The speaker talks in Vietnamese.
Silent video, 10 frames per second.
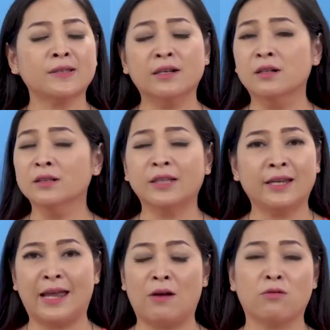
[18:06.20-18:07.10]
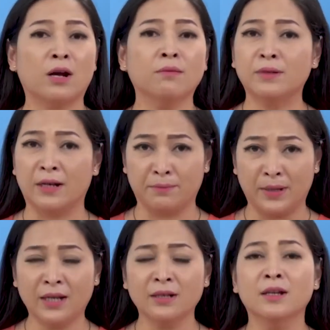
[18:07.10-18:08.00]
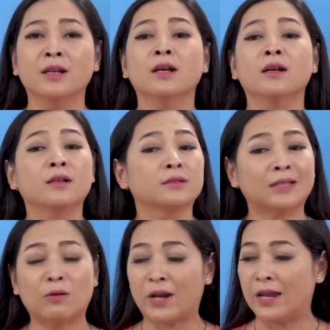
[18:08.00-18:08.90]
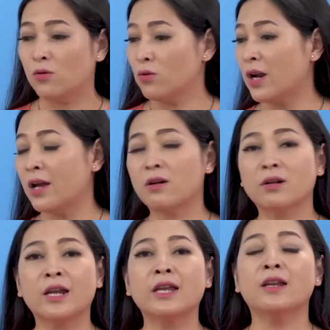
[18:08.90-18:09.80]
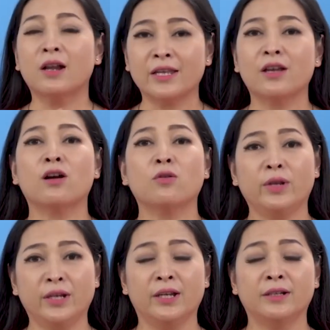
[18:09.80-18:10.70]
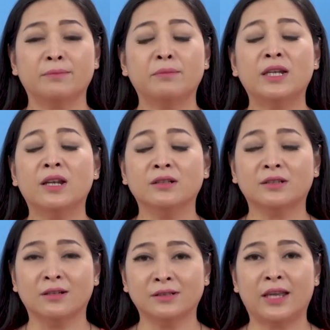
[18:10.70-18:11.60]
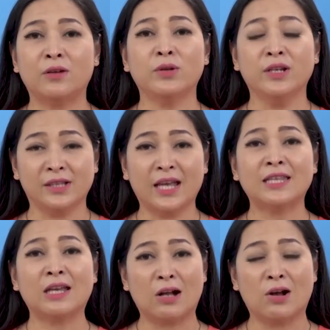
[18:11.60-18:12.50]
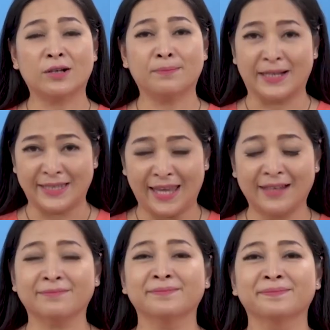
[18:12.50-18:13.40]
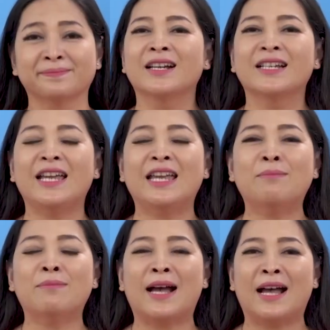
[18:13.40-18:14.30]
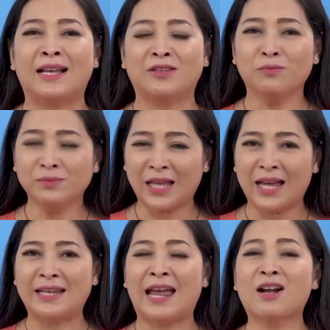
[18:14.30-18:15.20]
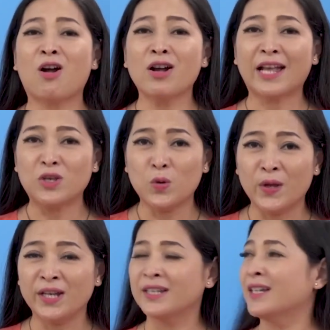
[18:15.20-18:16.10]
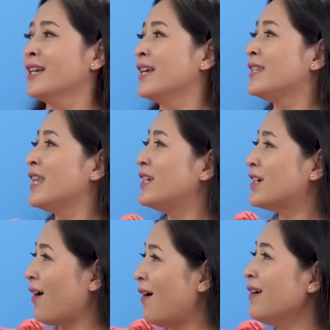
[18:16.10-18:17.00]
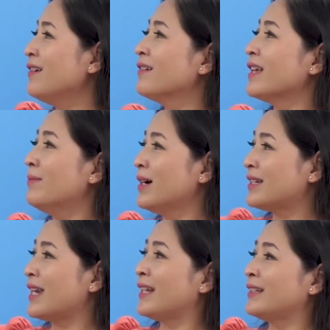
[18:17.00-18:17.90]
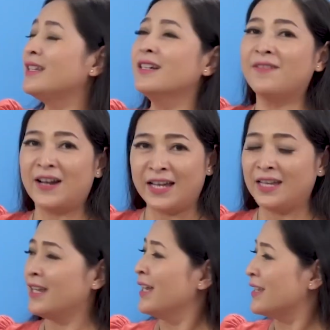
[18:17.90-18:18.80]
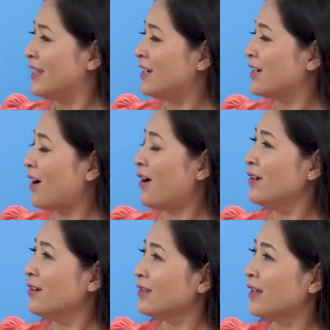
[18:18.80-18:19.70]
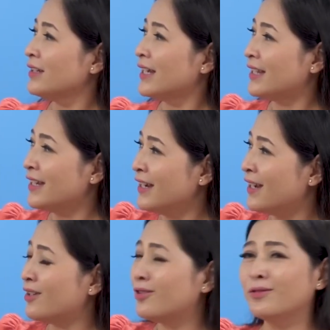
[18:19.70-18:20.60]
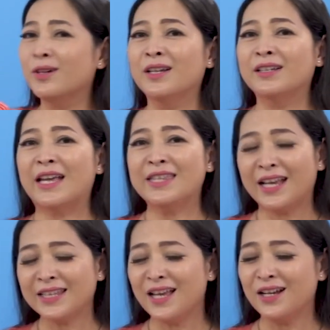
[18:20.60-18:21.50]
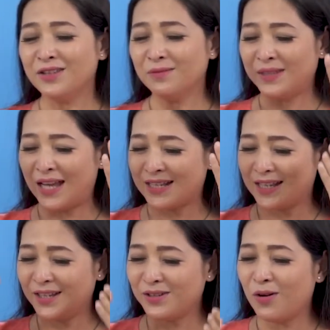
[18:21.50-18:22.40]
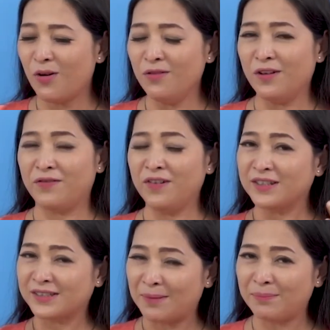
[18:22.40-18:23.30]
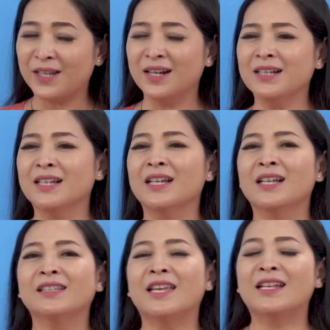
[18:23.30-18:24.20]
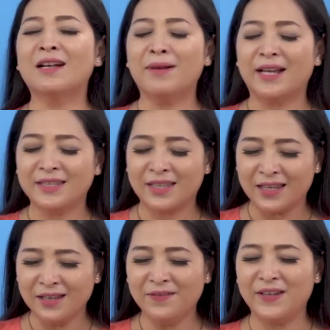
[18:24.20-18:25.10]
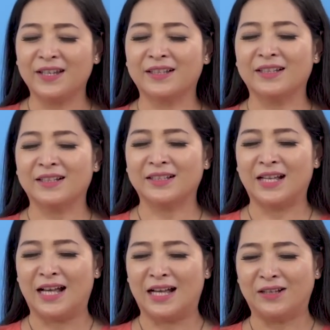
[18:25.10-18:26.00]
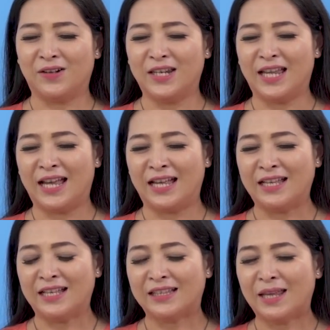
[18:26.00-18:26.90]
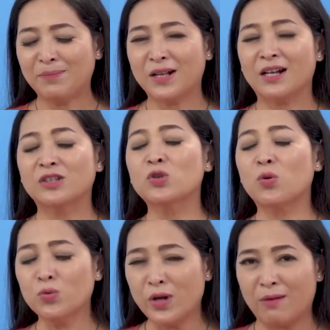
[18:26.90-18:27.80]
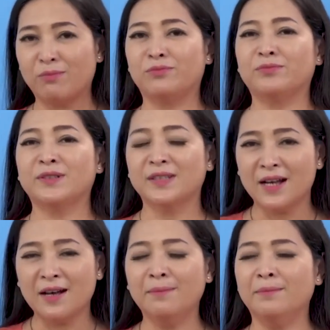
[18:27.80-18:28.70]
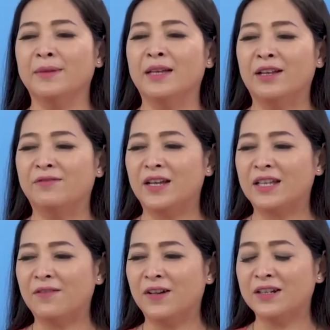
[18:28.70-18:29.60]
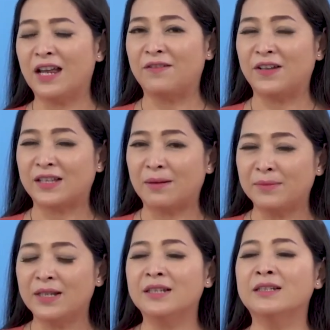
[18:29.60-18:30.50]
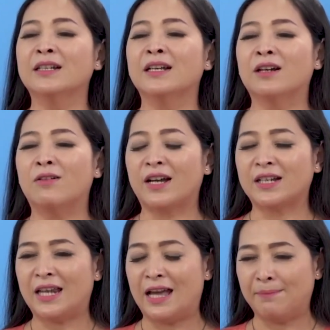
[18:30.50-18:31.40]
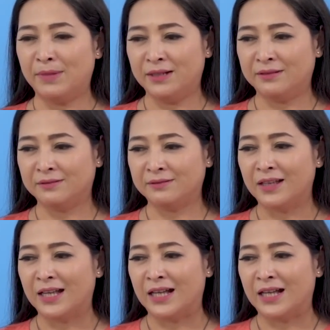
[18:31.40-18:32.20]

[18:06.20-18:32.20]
nó sẽ hướng thế nào không cần biết, sau này cuộc đời con đi đó là do con quyết định, mình đừng tự tiện quyết định thay cho con bạn nghe. Khi mà chúng ta đã có cái duyên nhìn rõ được cái bức tranh như vậy, nhìn rõ được những cái tín hiệu đã nhắc nhớ chúng ta kết nối về phía phần tâm thức, thì các bạn chỉ việc gọi là tiếp cận chủ động sớm với cái vấn đề về tâm linh, hoặc là mình